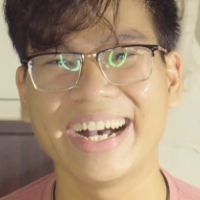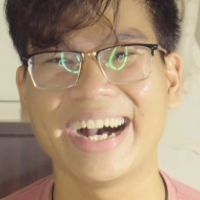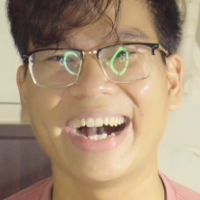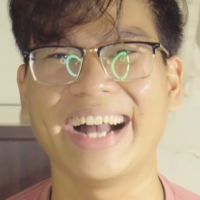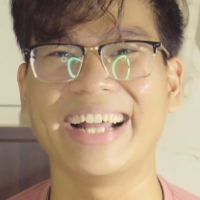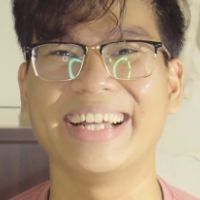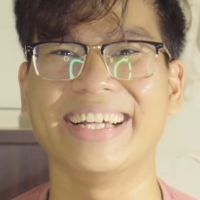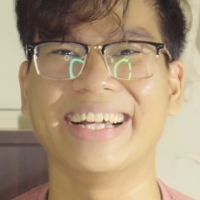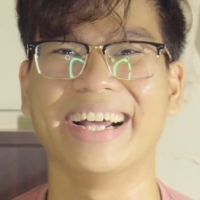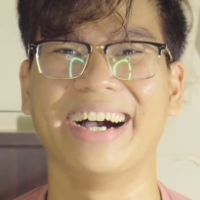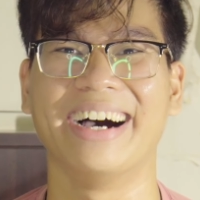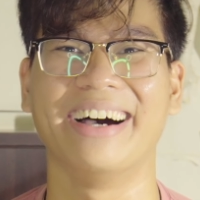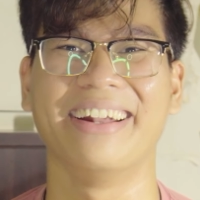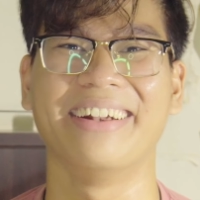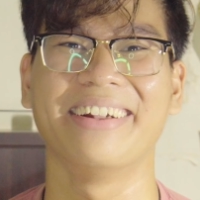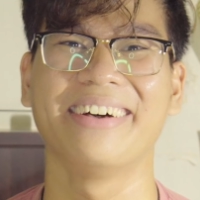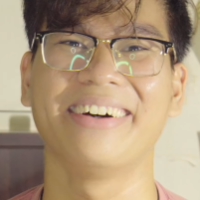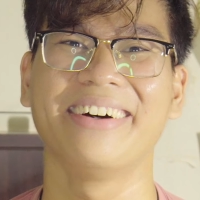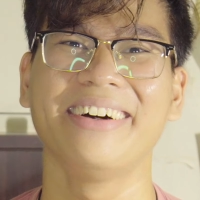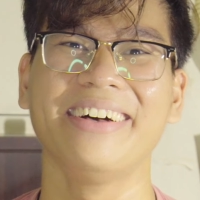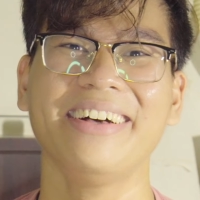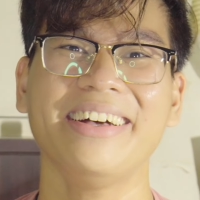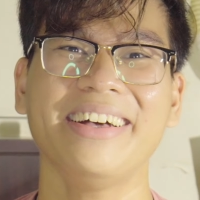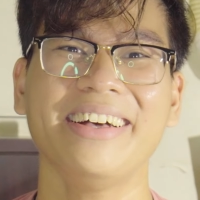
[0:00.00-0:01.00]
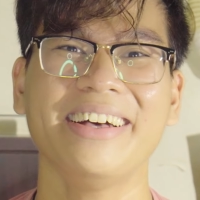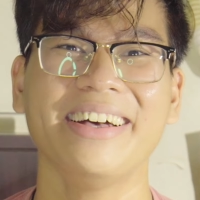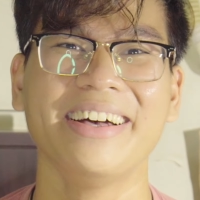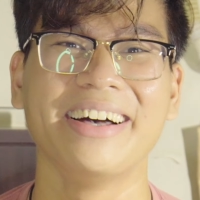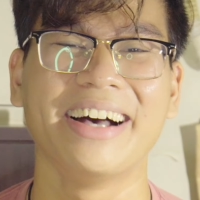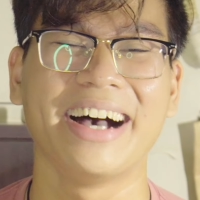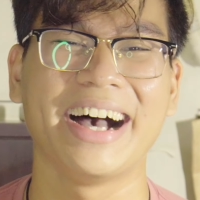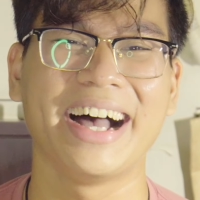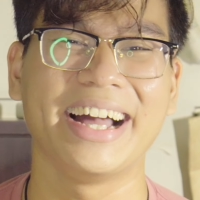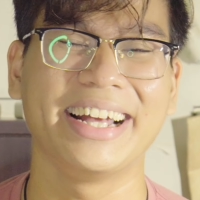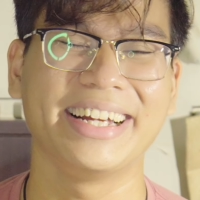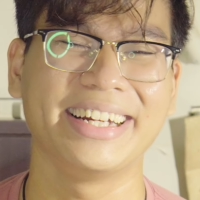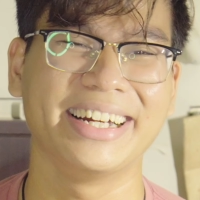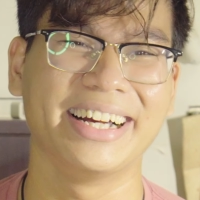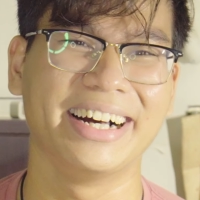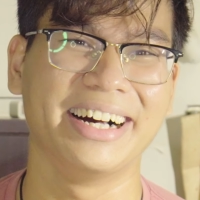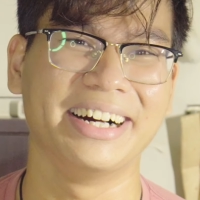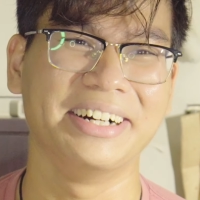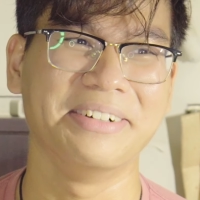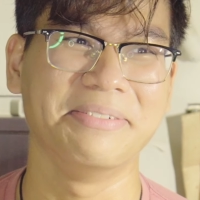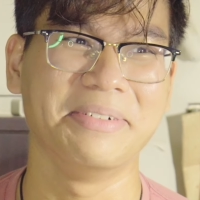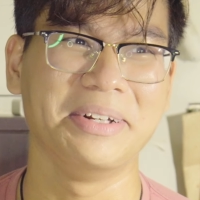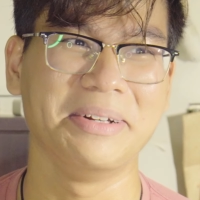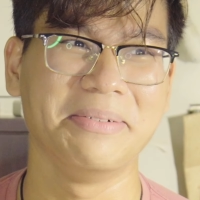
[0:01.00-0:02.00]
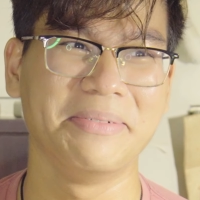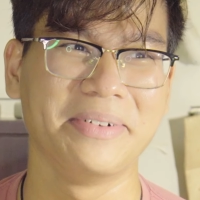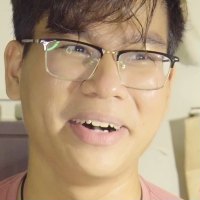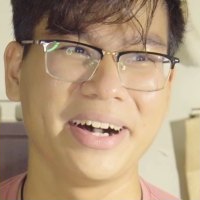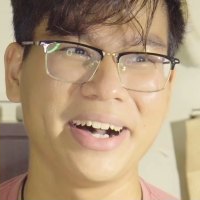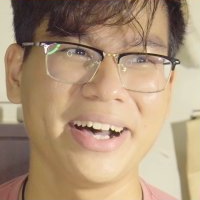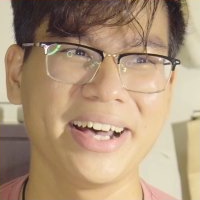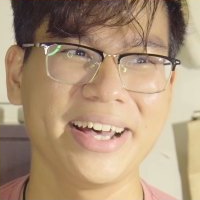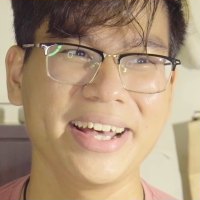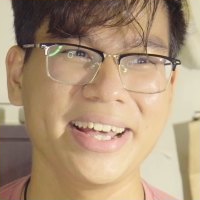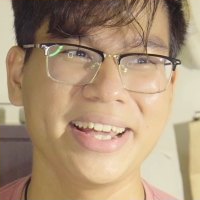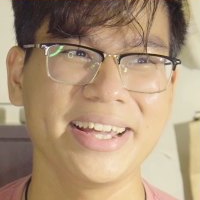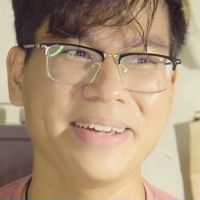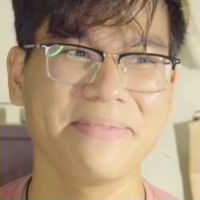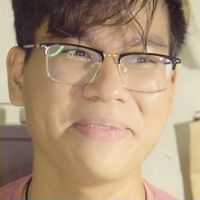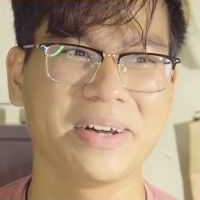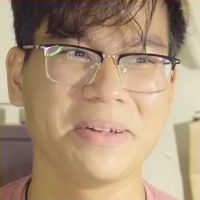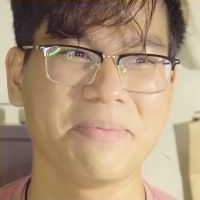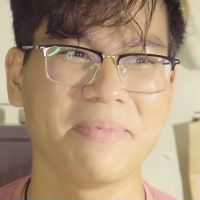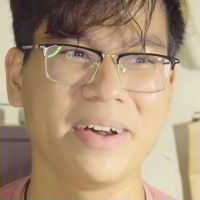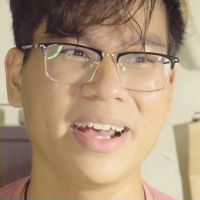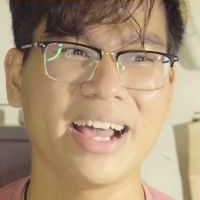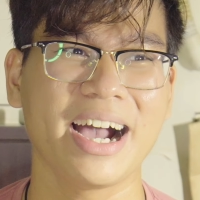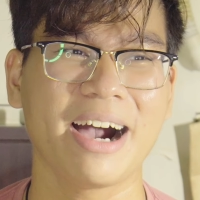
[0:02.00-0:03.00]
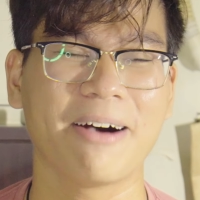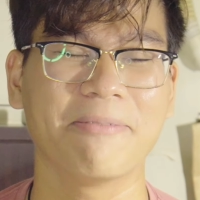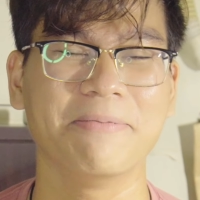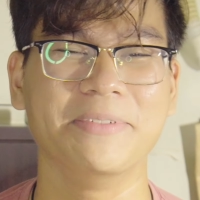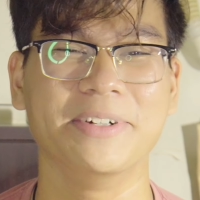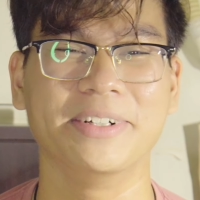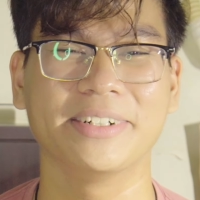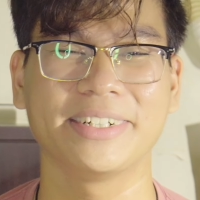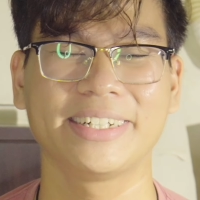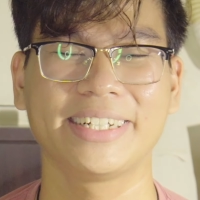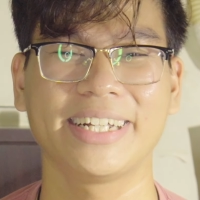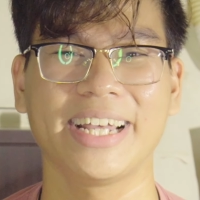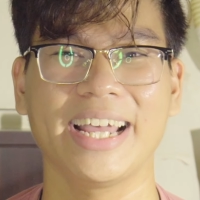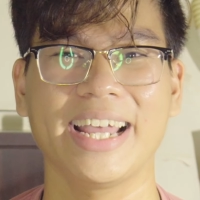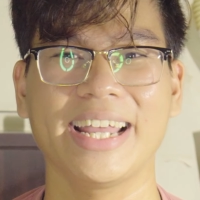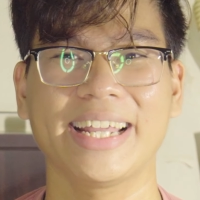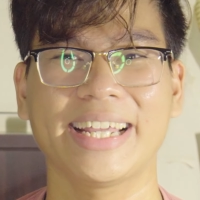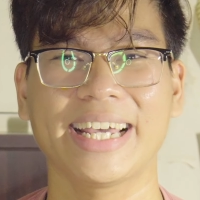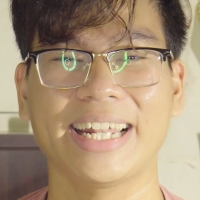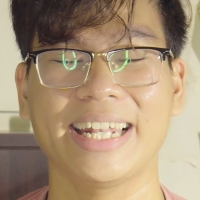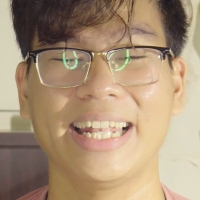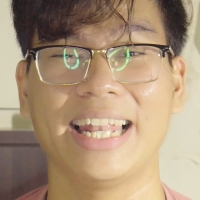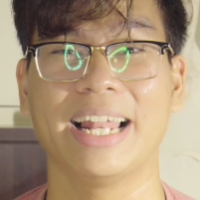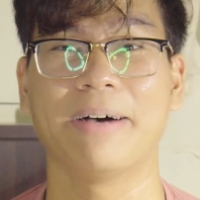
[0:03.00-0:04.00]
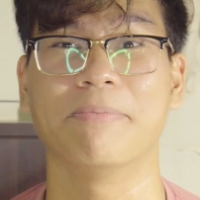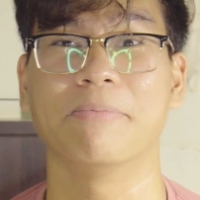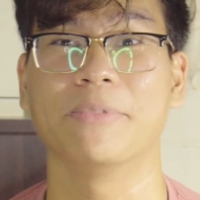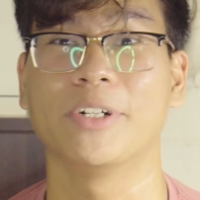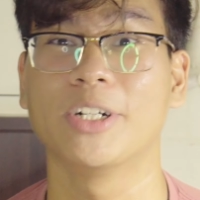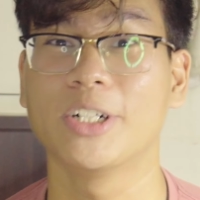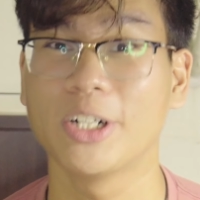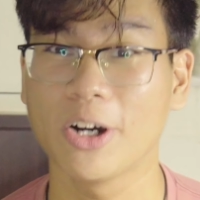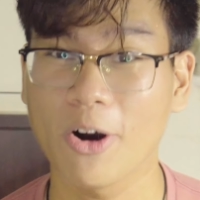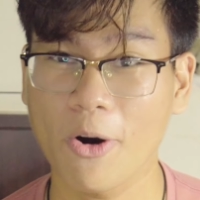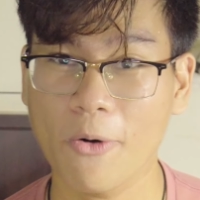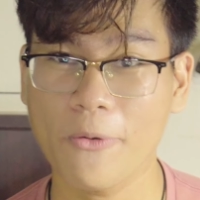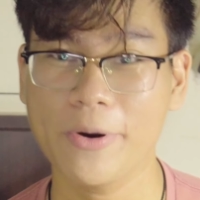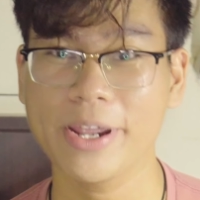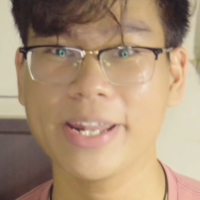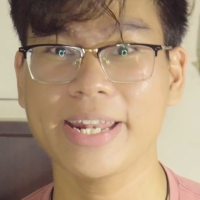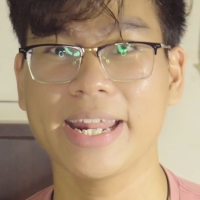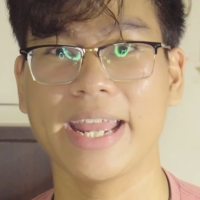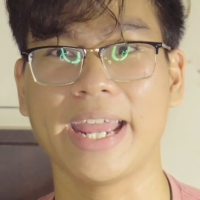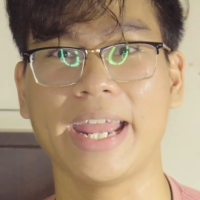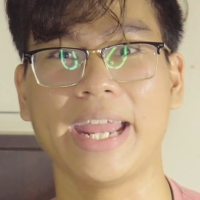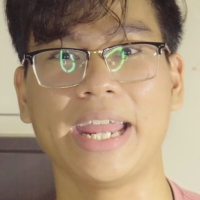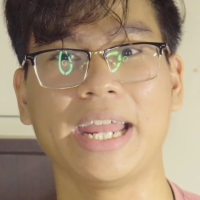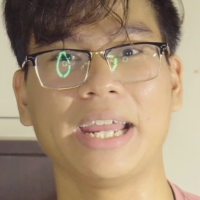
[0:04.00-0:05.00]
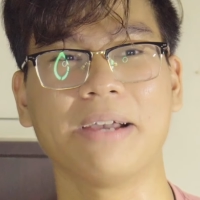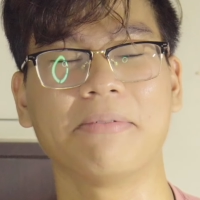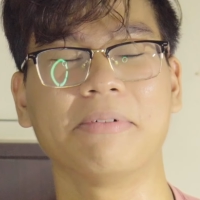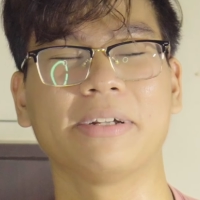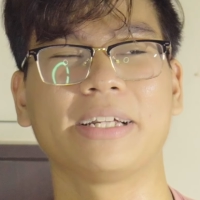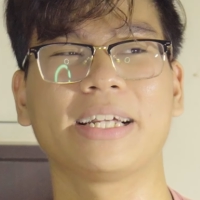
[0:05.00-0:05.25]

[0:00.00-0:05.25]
ai ngờ mình mới học được cái cách làm gối nè,